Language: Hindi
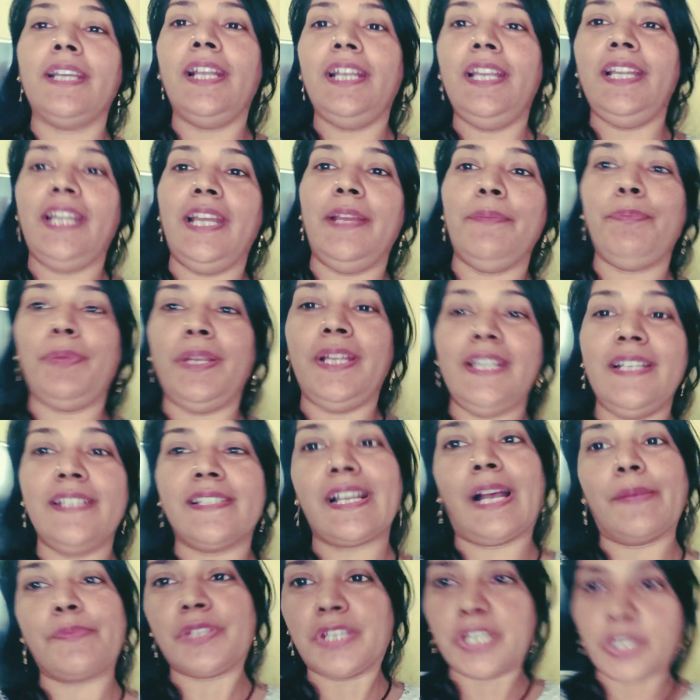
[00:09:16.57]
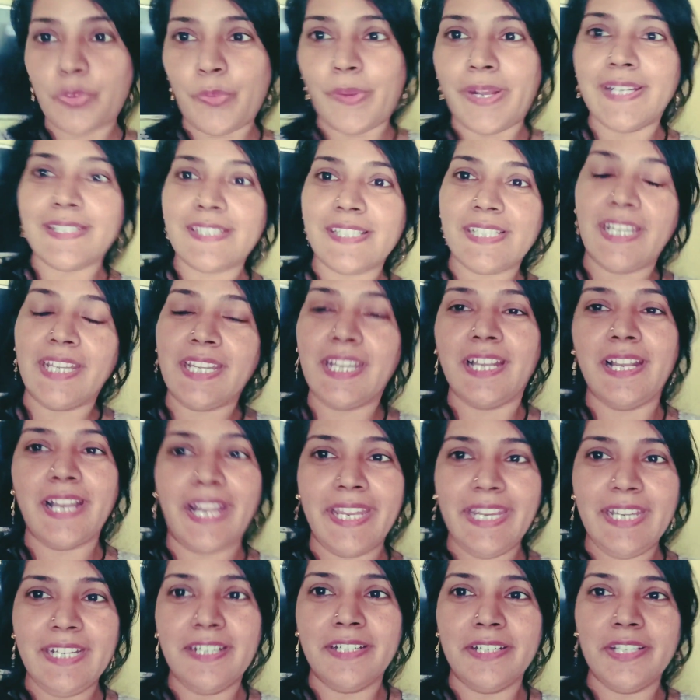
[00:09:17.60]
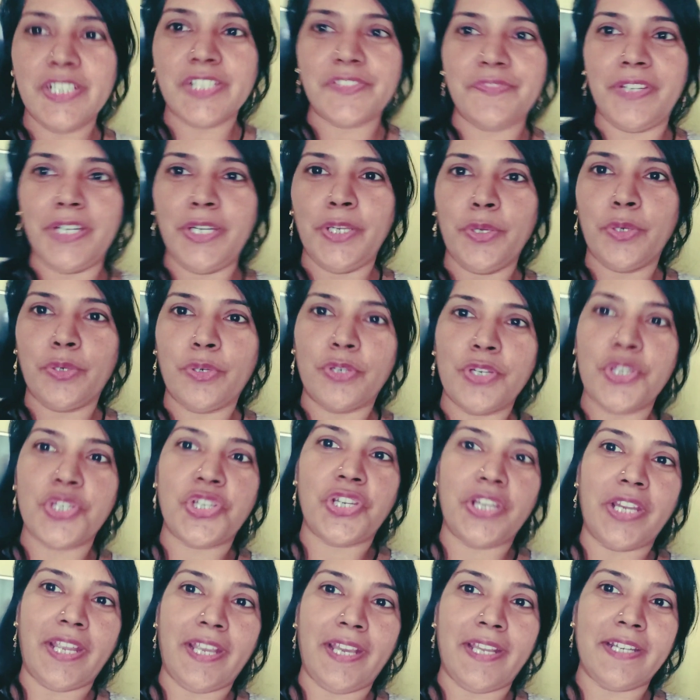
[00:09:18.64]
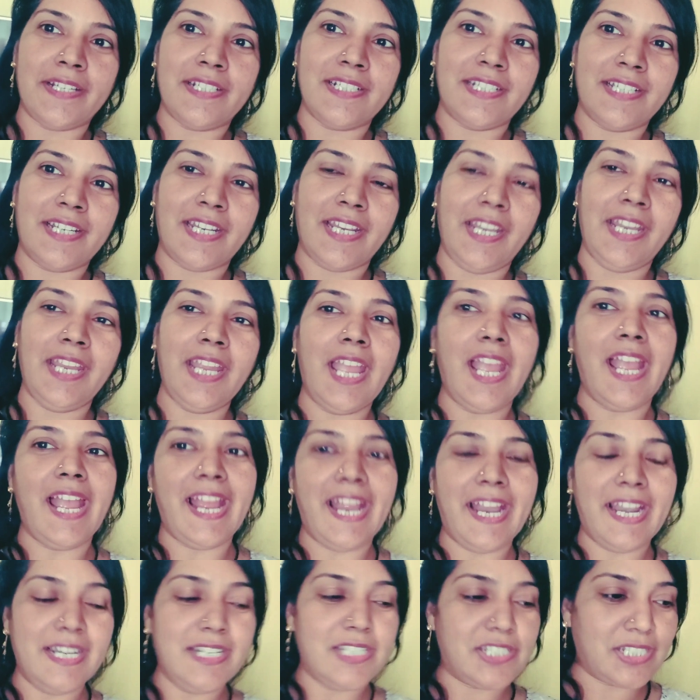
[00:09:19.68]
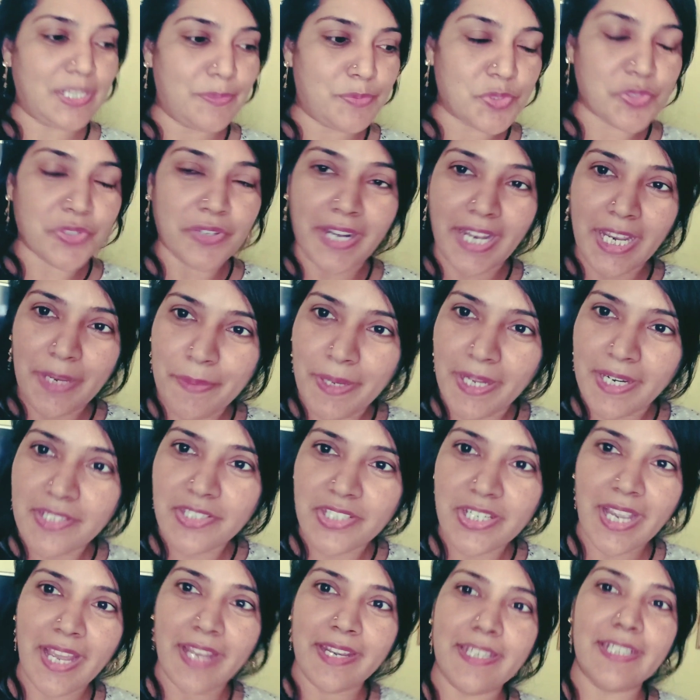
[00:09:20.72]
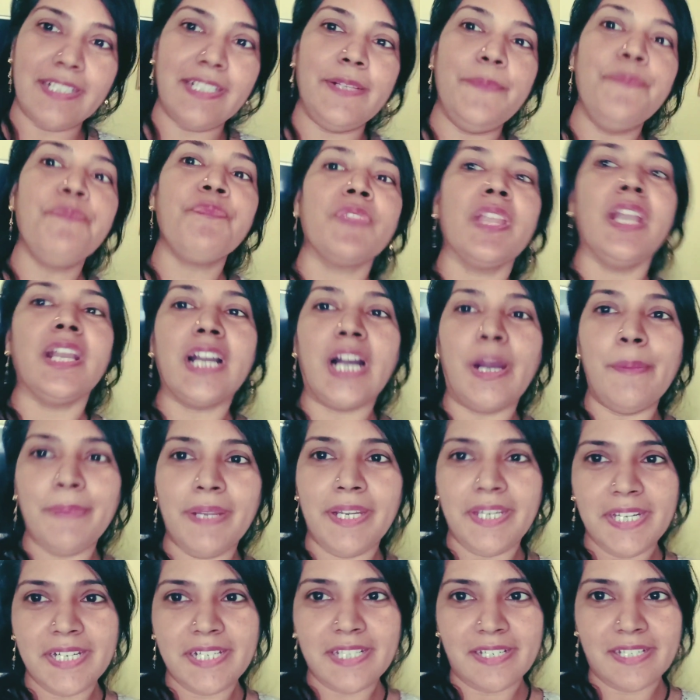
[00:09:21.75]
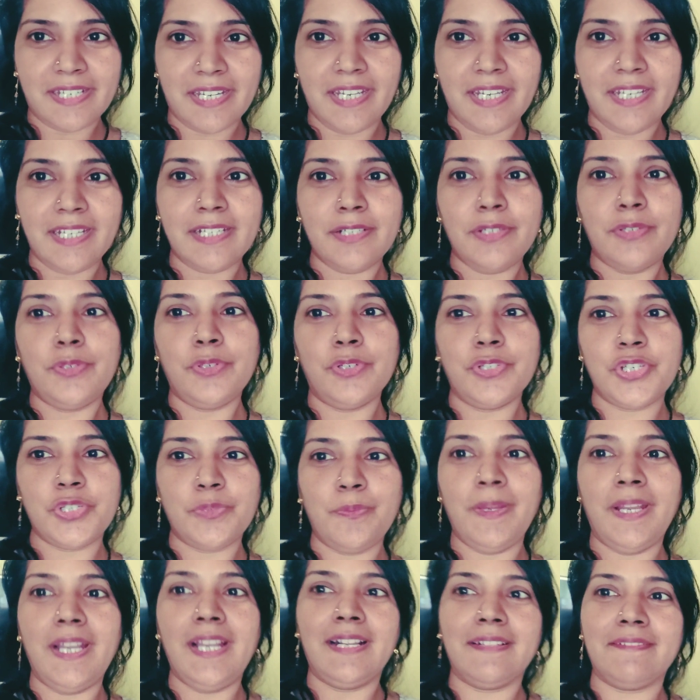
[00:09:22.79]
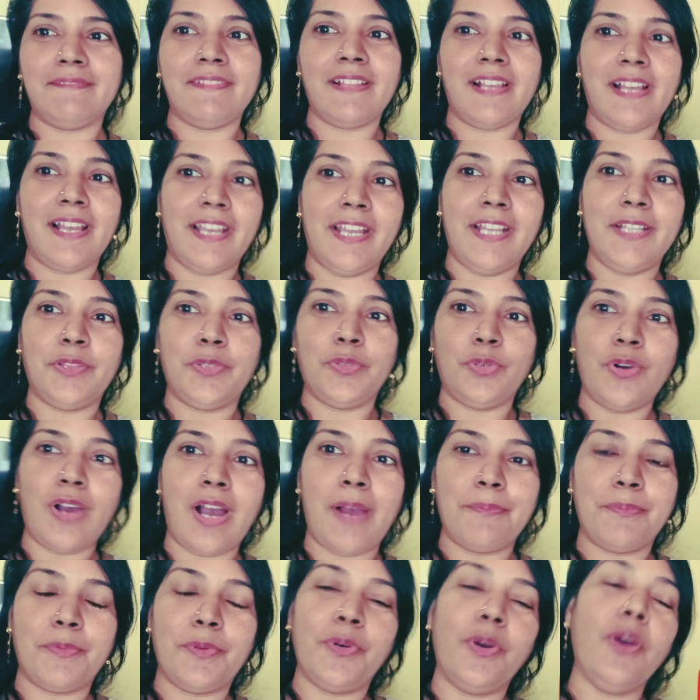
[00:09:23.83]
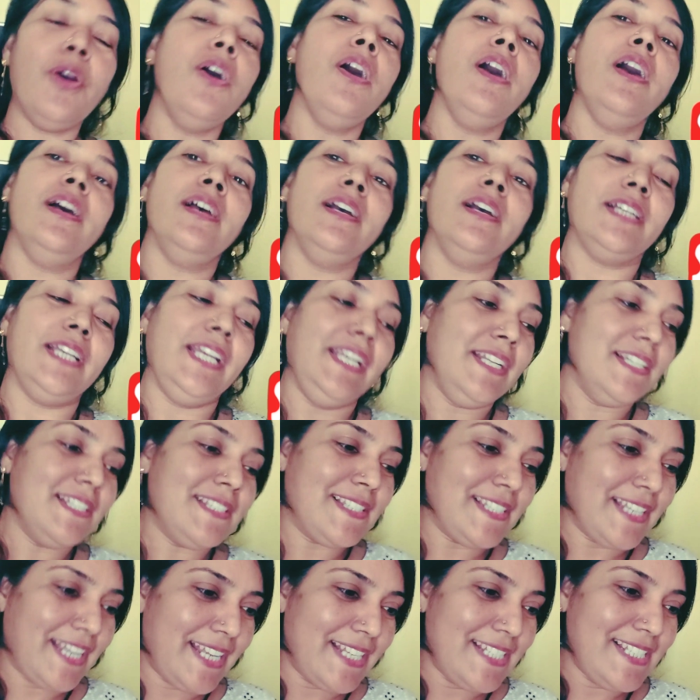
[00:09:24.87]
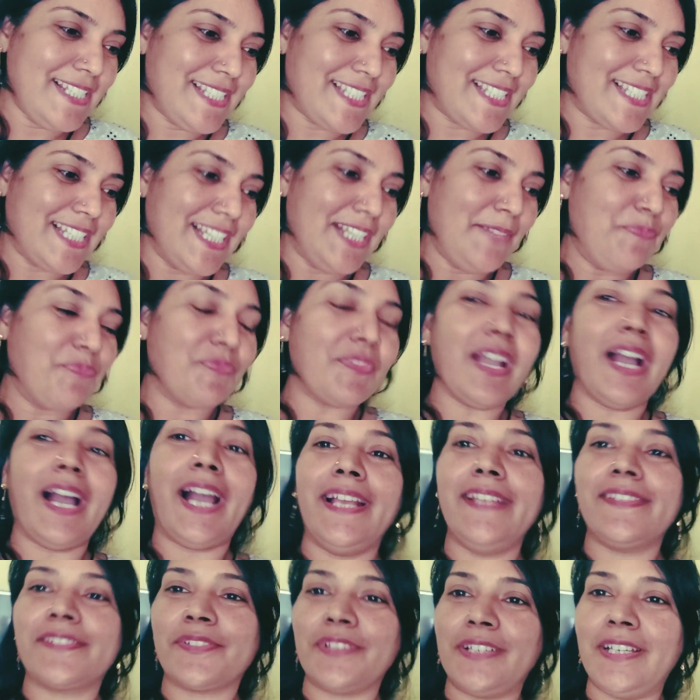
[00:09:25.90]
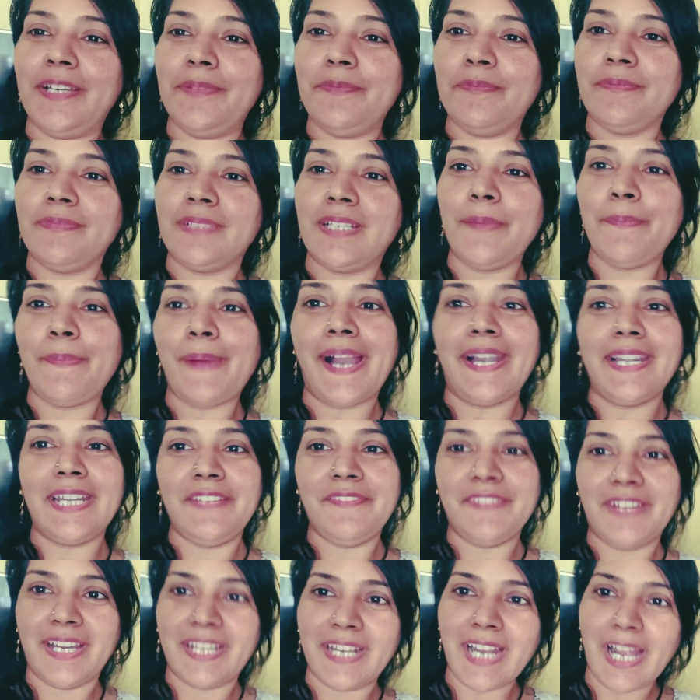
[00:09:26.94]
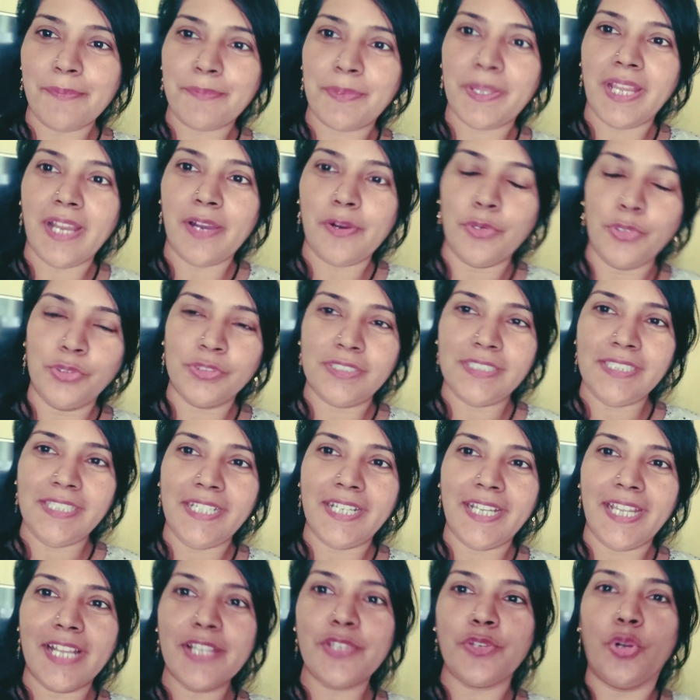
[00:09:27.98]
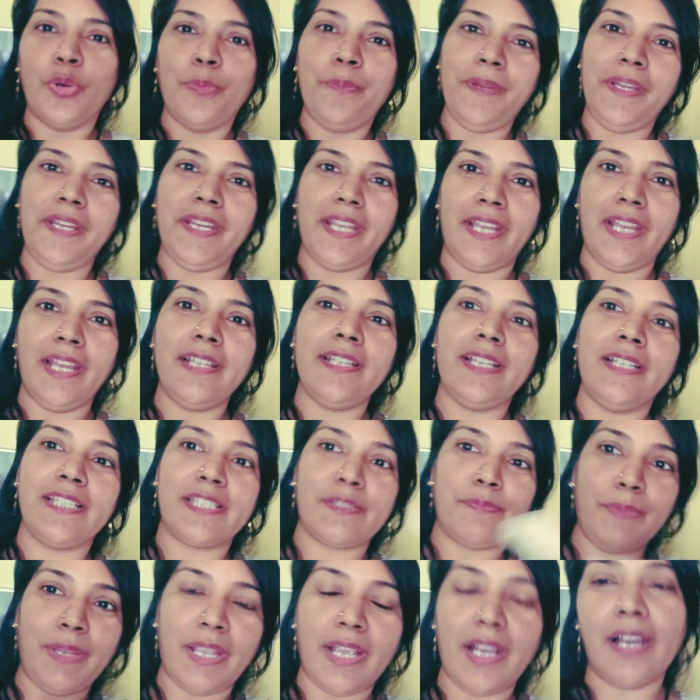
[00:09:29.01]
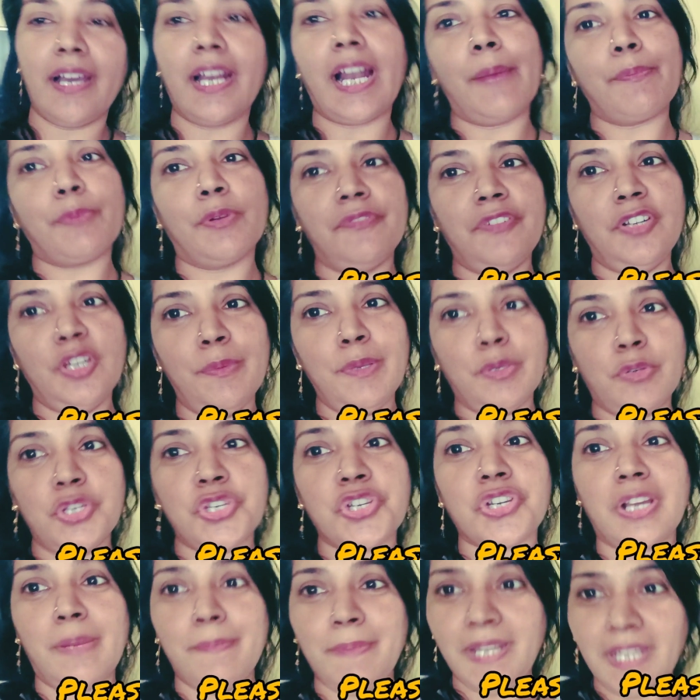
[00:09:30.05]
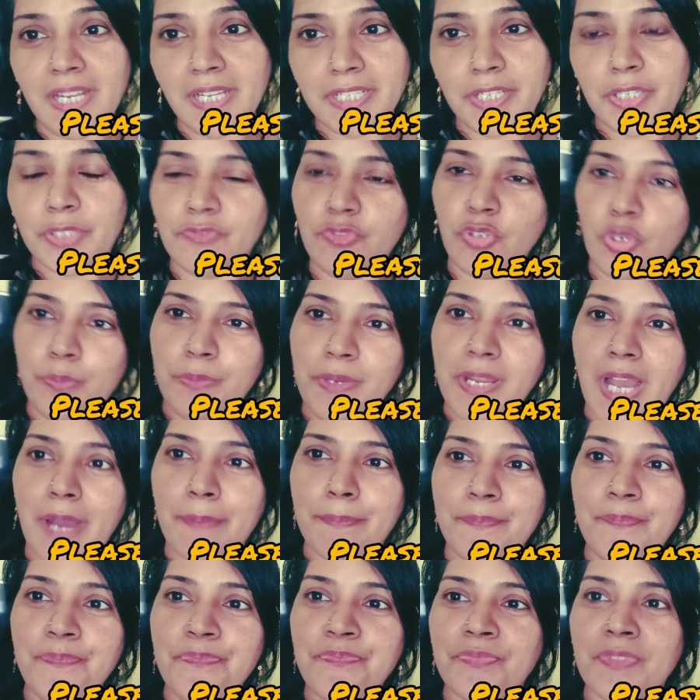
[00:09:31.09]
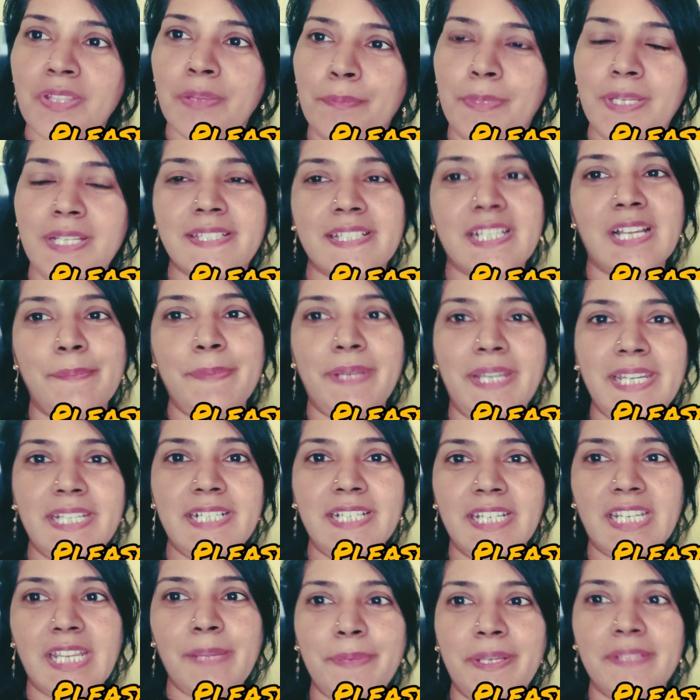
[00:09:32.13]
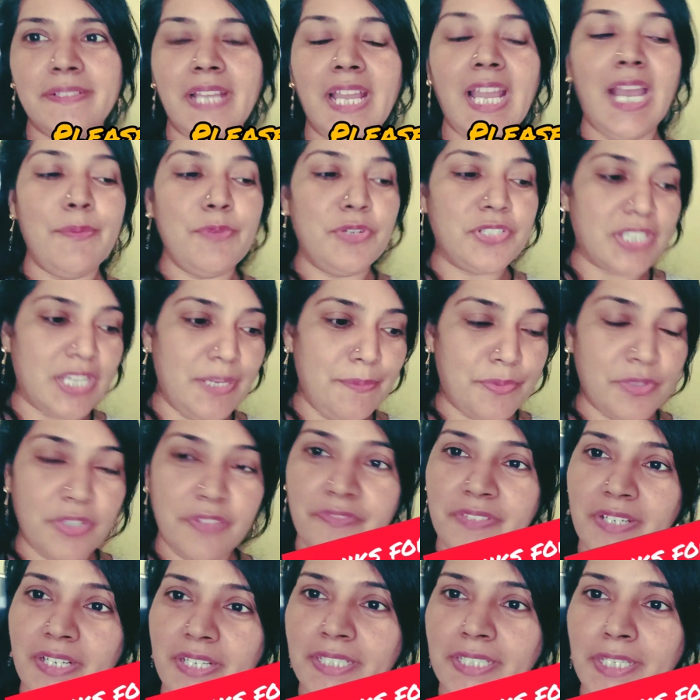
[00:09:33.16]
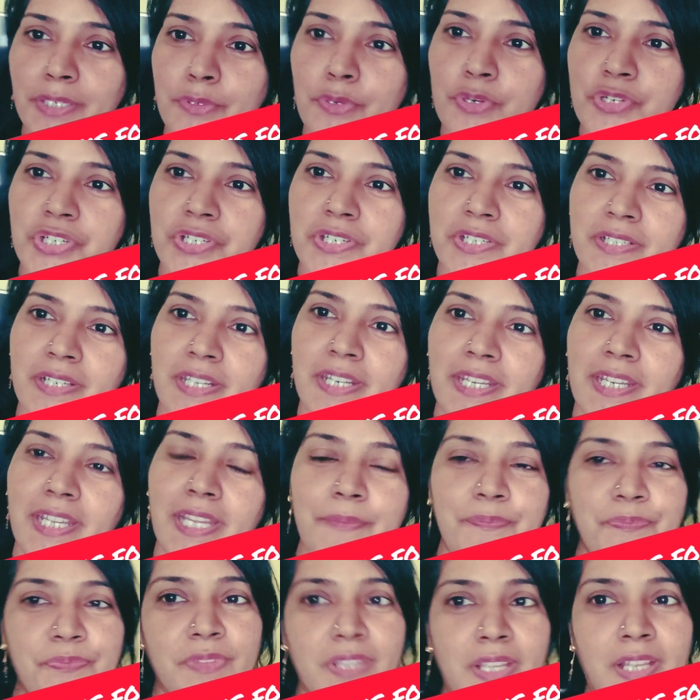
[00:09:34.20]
के लिए प्लीज़ आपसे रिक्वेस्ट है कि लाइक करें इस वीडियो को शेयर करें एंड सब्सक्राइब आर चैनल कमेंट करें कुछ भी लगता है तो आपको इन अ सेंस आइसक्रीम की पार्टी वगैरह आपके यहाँ होती है या जो भी है इसमें अगर आपको वीडियो में कुछ कमी लगी वो भी आप प्लीज़ कमेंट करके बताएं हम उसे इम्प्रूव करने की कोशिश करेंगे